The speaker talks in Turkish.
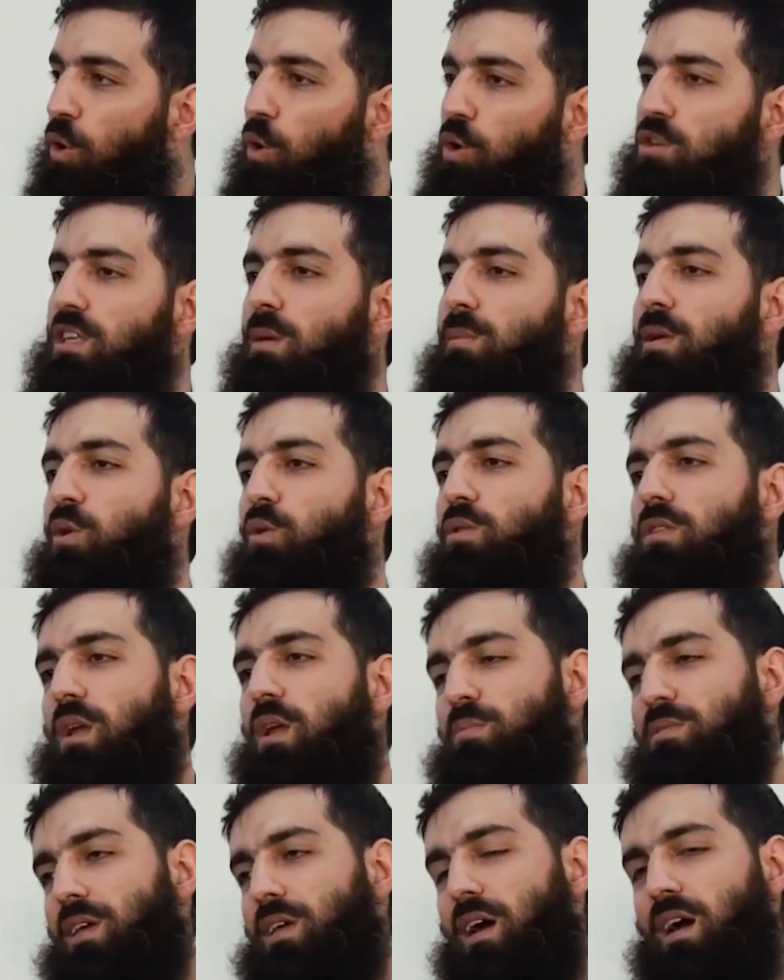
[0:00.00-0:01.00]
o zaman
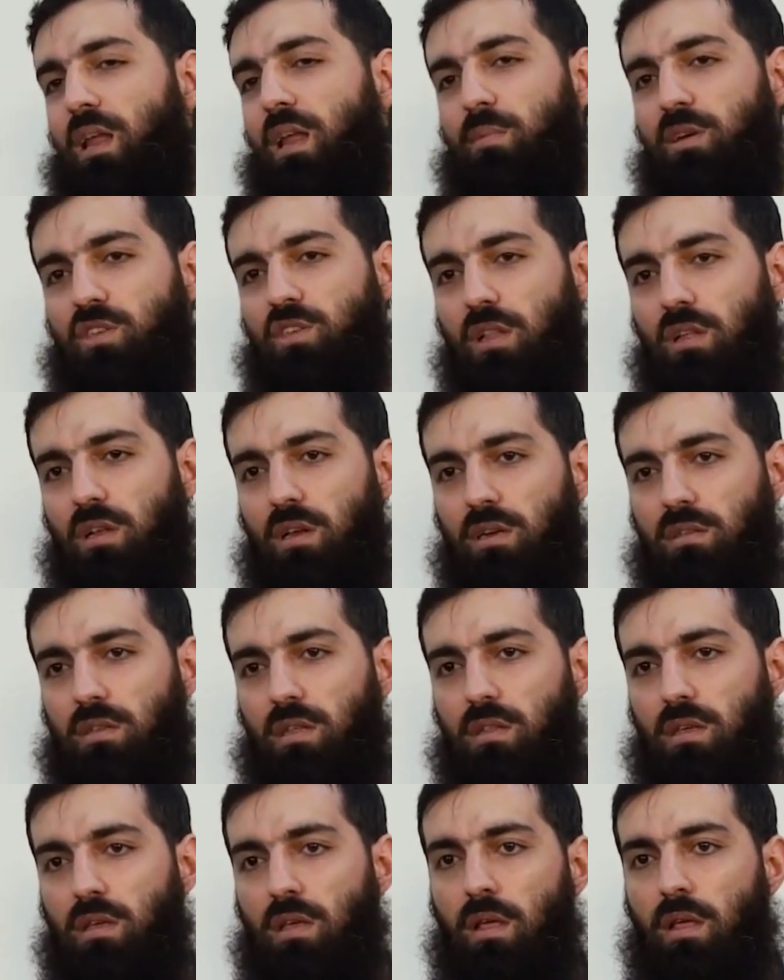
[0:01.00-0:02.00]
onlar bize galebe çalarlar
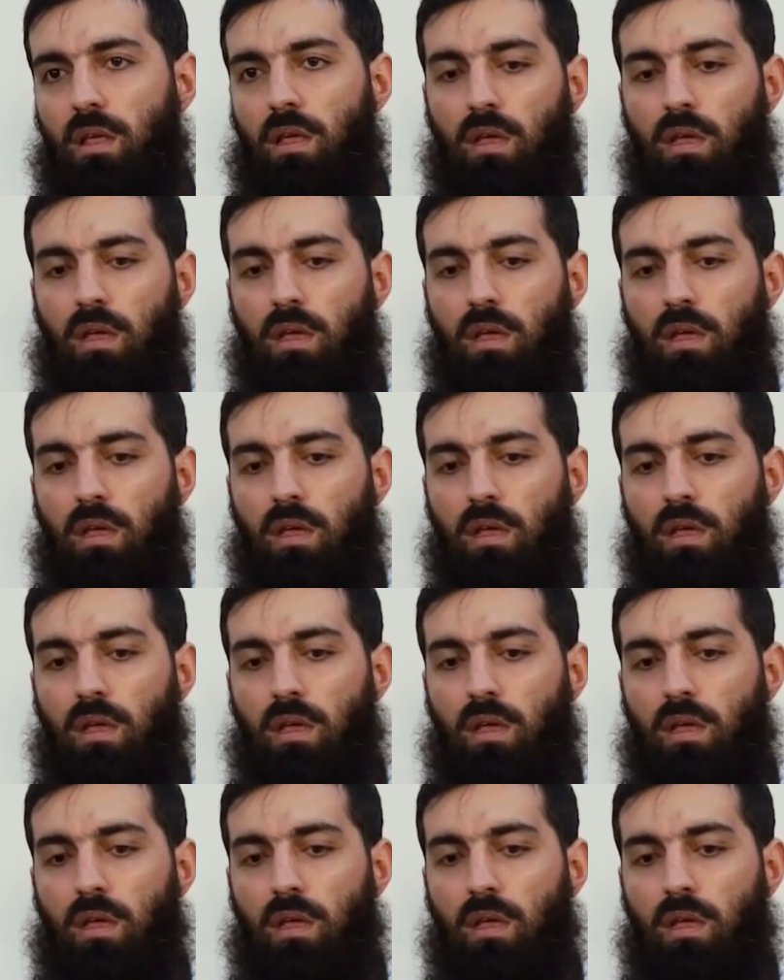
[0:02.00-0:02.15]
dedi.